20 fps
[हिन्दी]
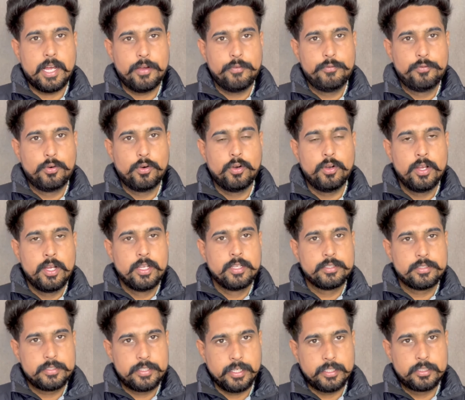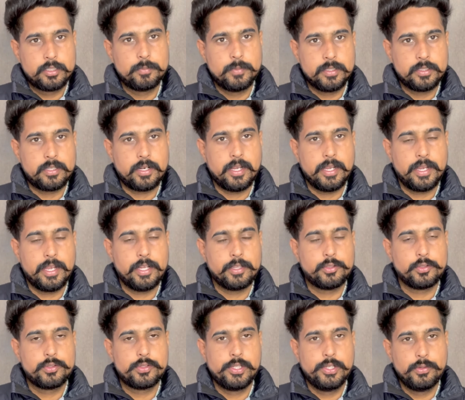अब वो सिक्स मंथ रह गया
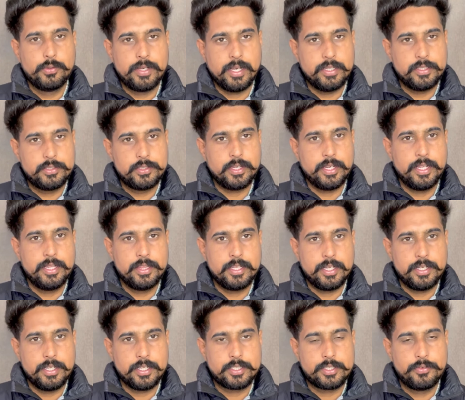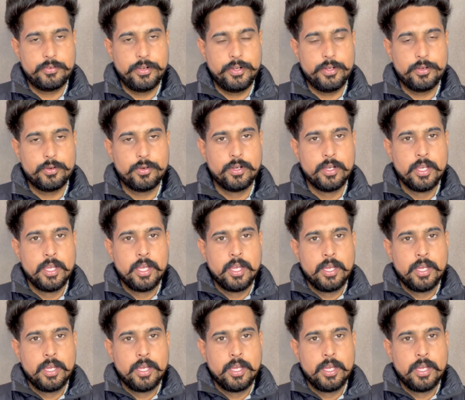तो सी यू गाइस इन द नेक्स्ट वीडियो